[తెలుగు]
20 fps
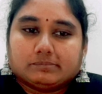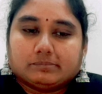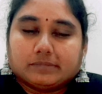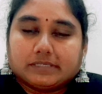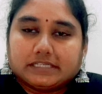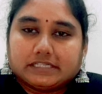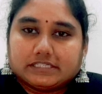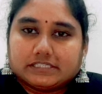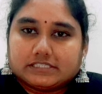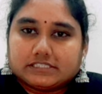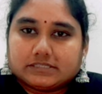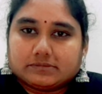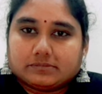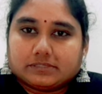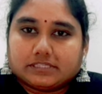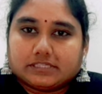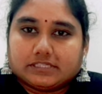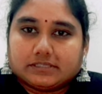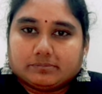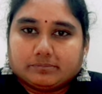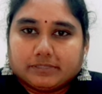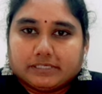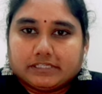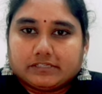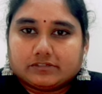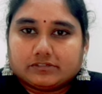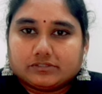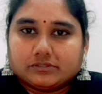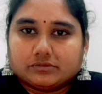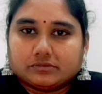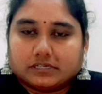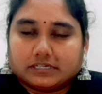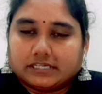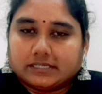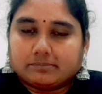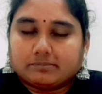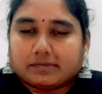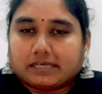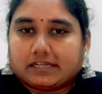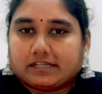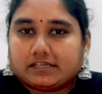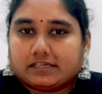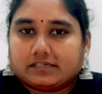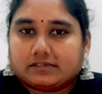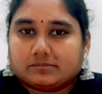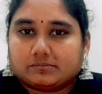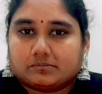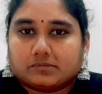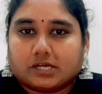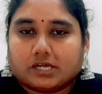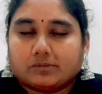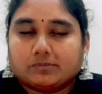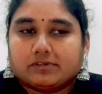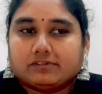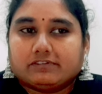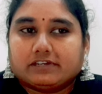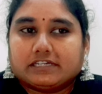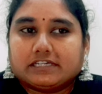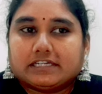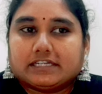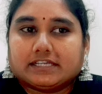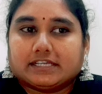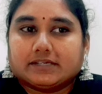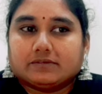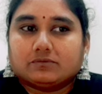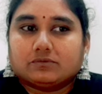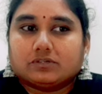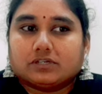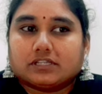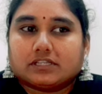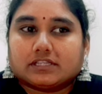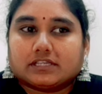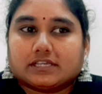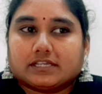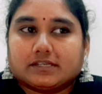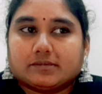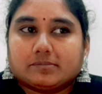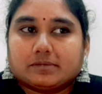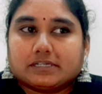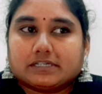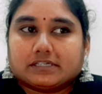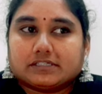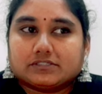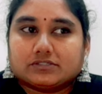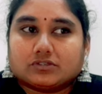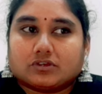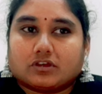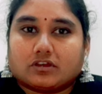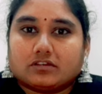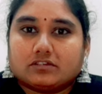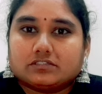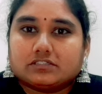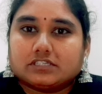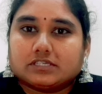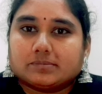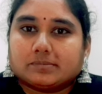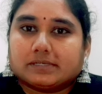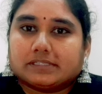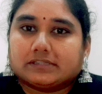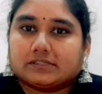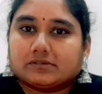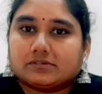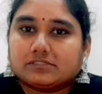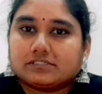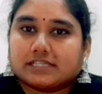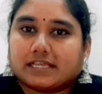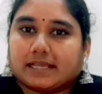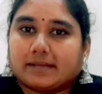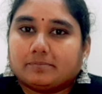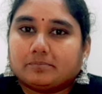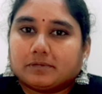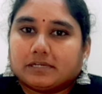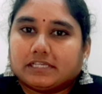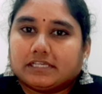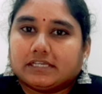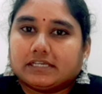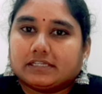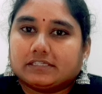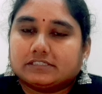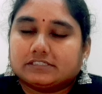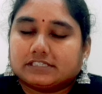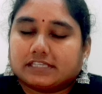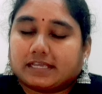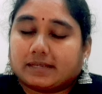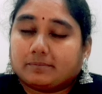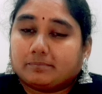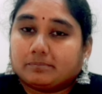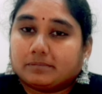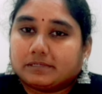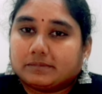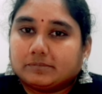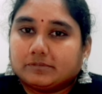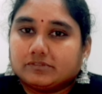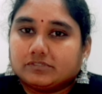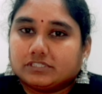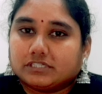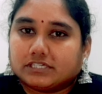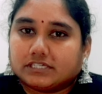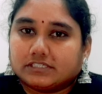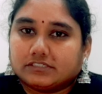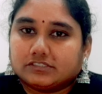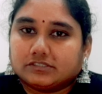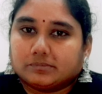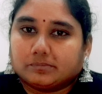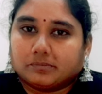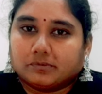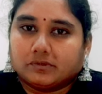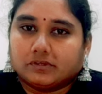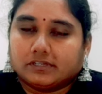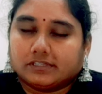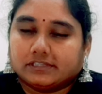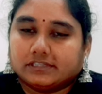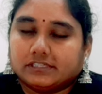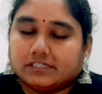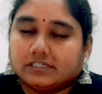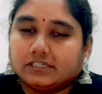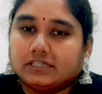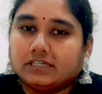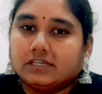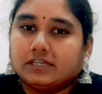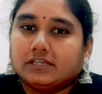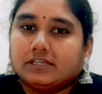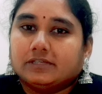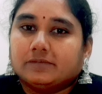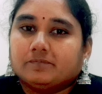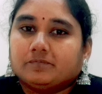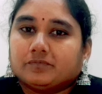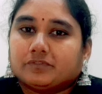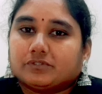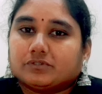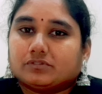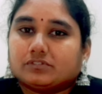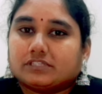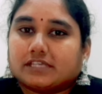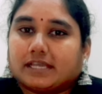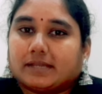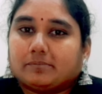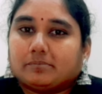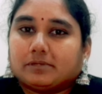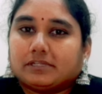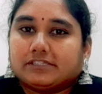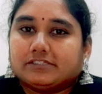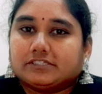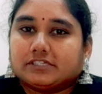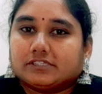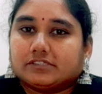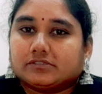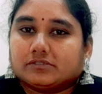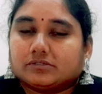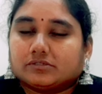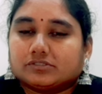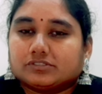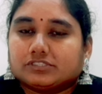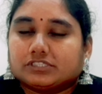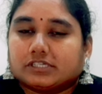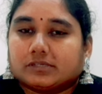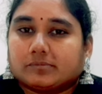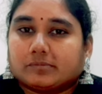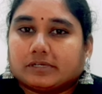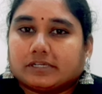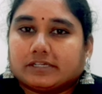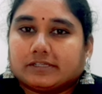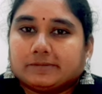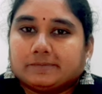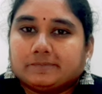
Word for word: మీ ఇష్టం అది మీరు అంటే మన మామూలు వాటికి ఏమి ఉండదు కానీ బట్ సాంగ్స్కి మాత్రం శాంప్లింగ్ అని శాంపుల్ మ్యూజిక్ అని చెప్పి ఉంటుంది సో శాంప్లింగ్ చేసుకోవచ్చు అనమాట